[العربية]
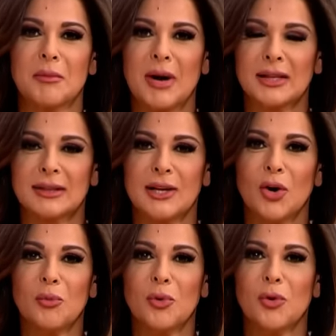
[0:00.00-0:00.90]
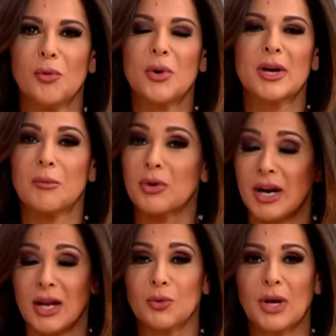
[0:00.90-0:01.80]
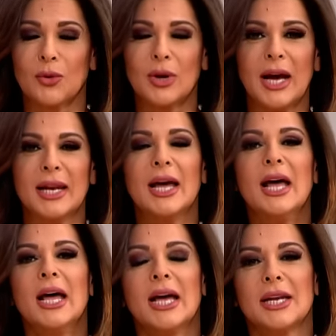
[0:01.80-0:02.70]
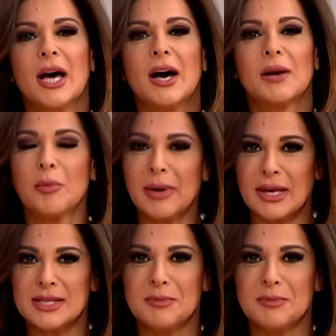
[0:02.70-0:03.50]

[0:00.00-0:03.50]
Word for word: من محطه اليوم وبكره بكره رح يكون على كل حال نهار مميز